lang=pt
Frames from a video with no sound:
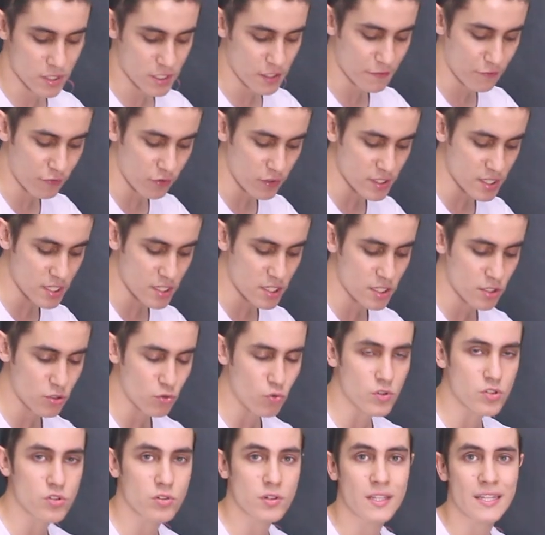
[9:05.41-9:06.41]
Se fosse de
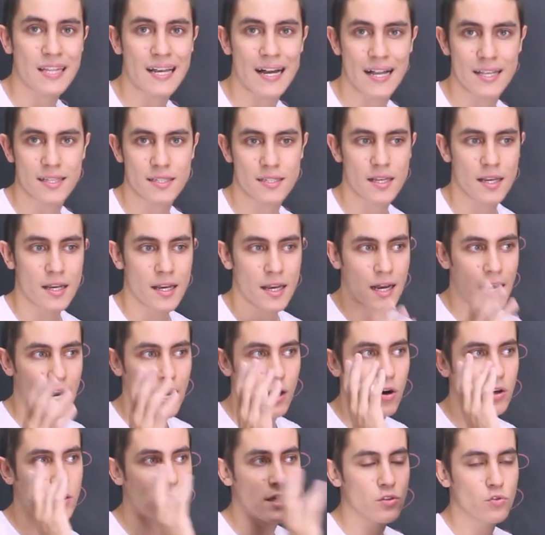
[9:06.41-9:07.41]
duas unidades,
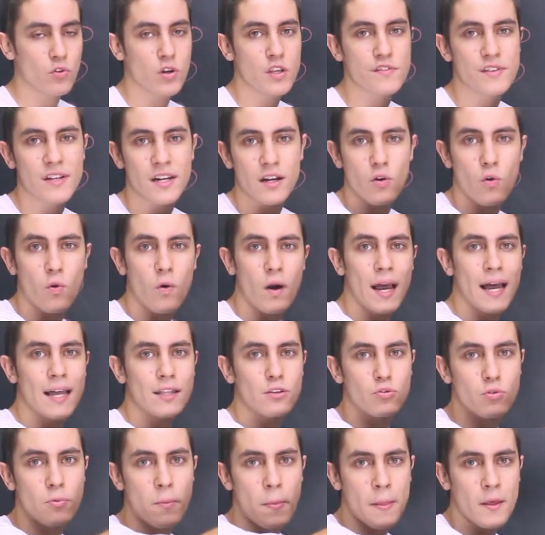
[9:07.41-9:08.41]
a ordem 2 era
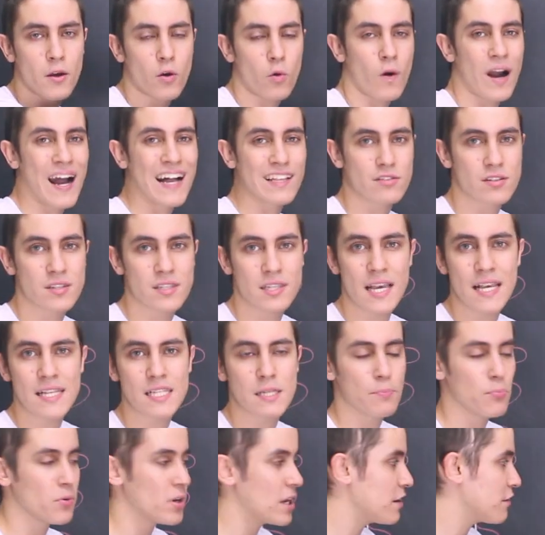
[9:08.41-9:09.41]
4, 4,
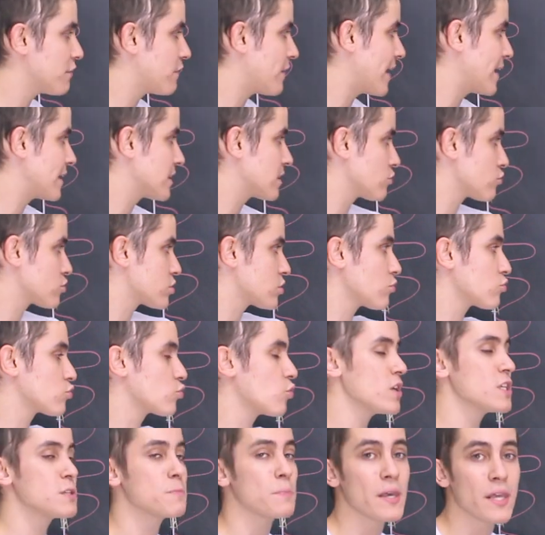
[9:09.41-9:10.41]
6 e por aí vai. Então, são
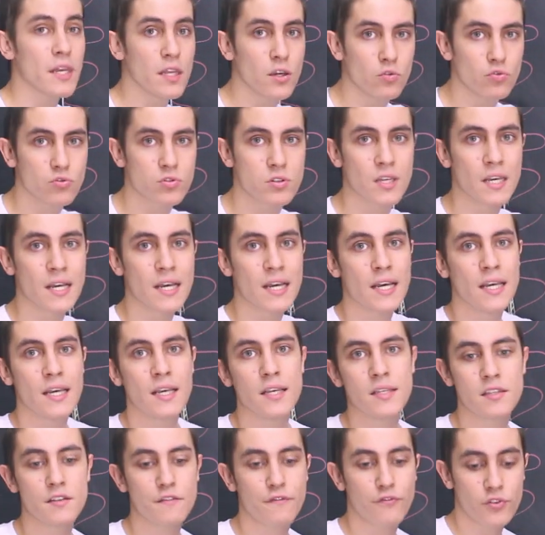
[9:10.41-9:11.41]
dois períodos.
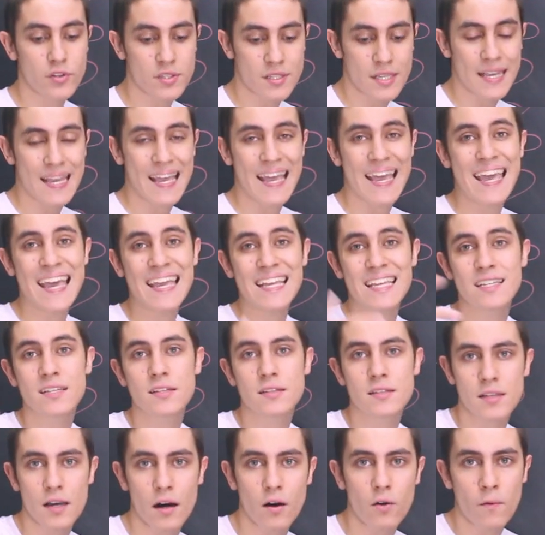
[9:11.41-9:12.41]
E se fossem
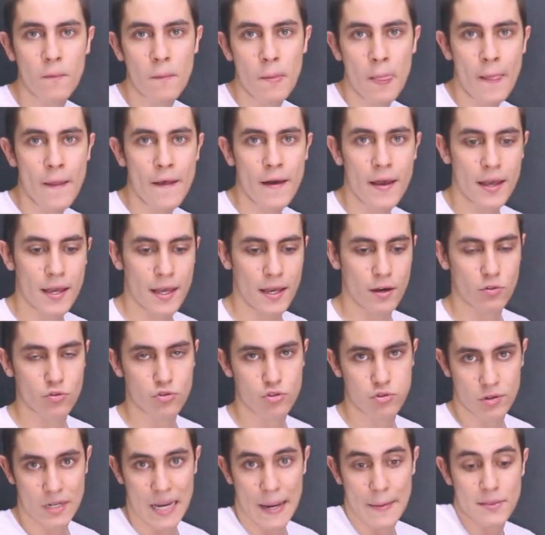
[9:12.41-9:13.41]
nzão, é, o
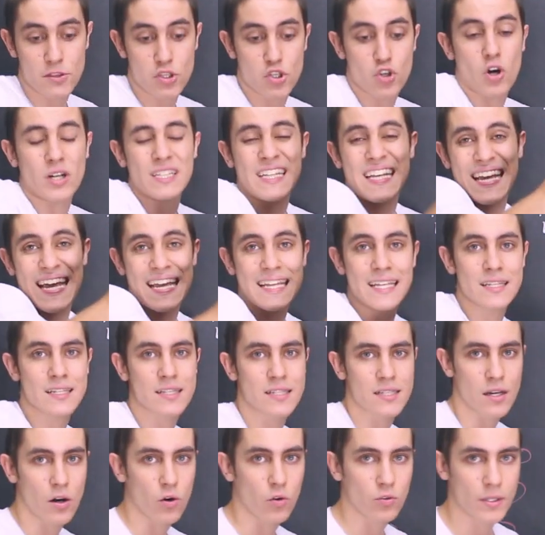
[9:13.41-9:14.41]
deslocamento de ordem
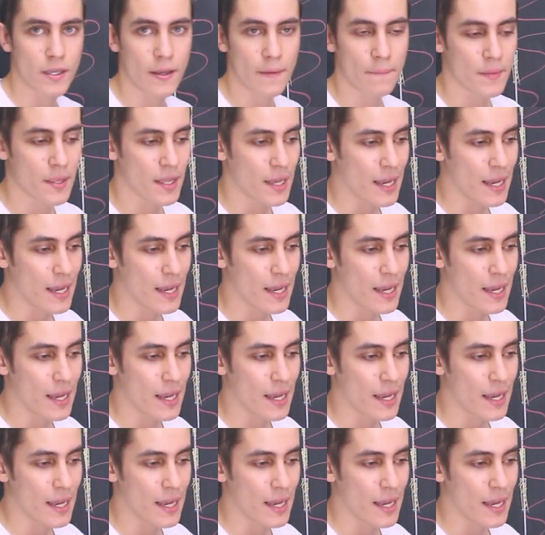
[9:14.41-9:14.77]
nzão, né?